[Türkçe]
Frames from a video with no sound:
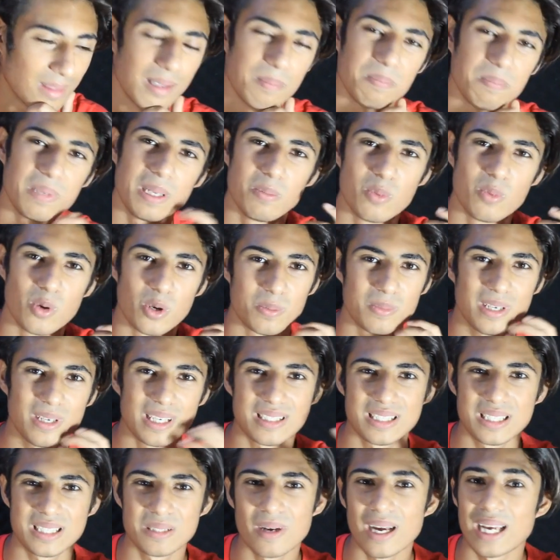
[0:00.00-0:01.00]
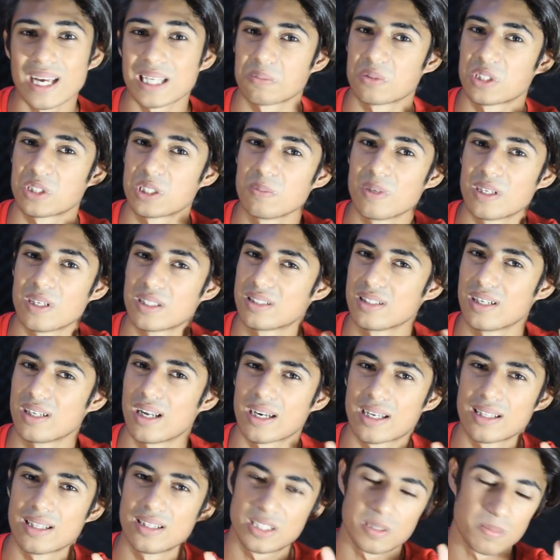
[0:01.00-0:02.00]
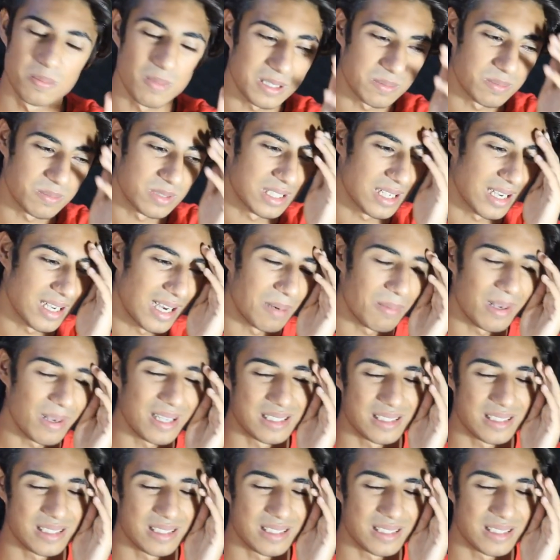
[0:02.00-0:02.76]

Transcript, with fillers: Bilmiyorum yarısını ben yazmıştım yarısını arkadaşım yazmıştı galiba.